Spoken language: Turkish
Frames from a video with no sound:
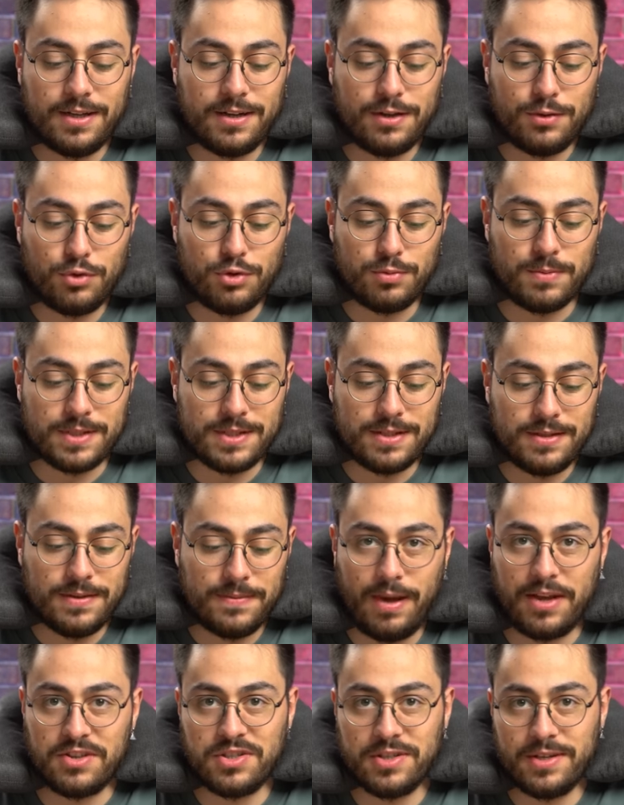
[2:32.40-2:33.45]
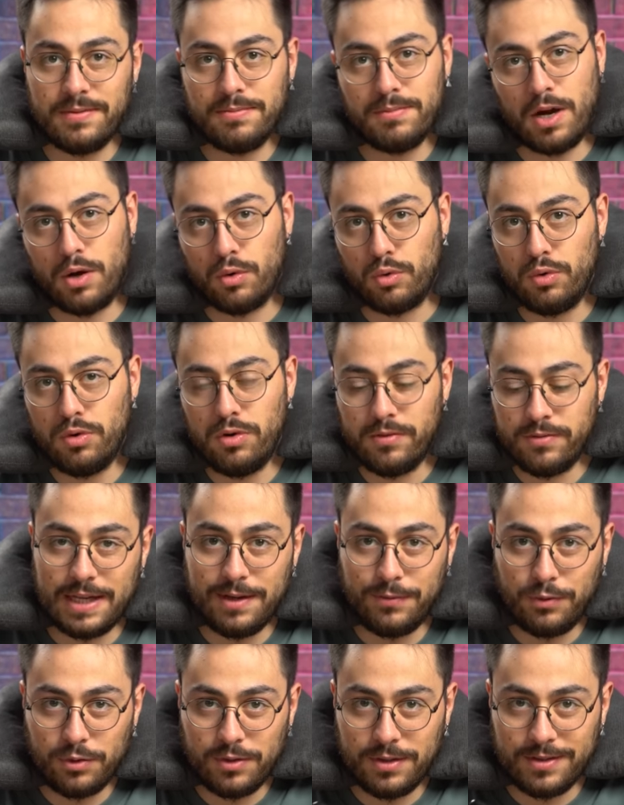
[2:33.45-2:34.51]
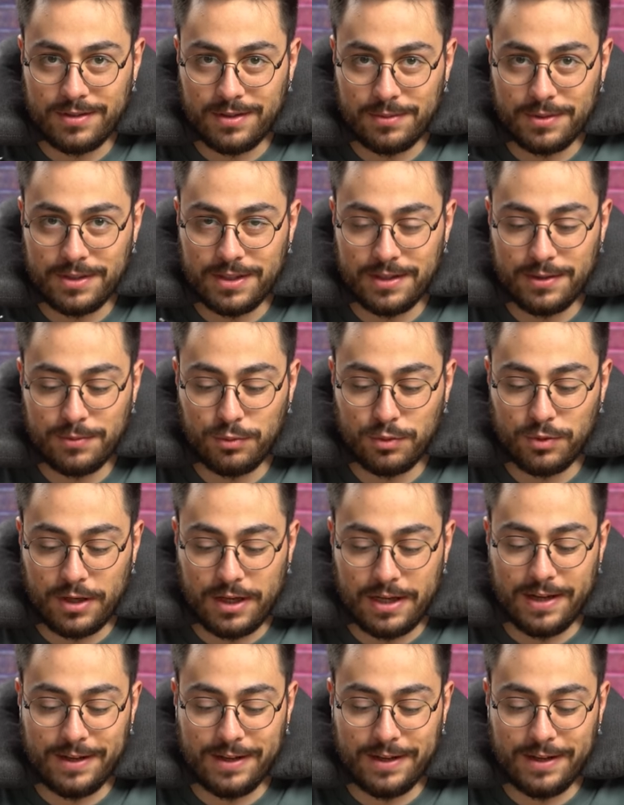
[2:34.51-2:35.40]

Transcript: yarıya düşmesi bence makul. Telefonla da tabii ki bundan